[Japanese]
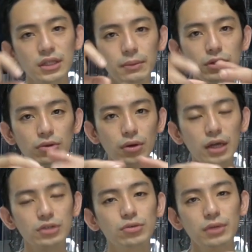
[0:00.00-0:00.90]
るための
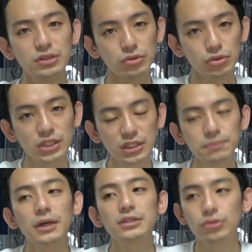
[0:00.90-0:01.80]
アクションベースの増設
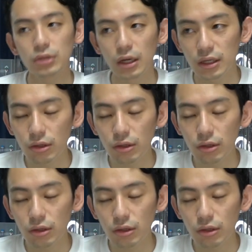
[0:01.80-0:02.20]
パーツとか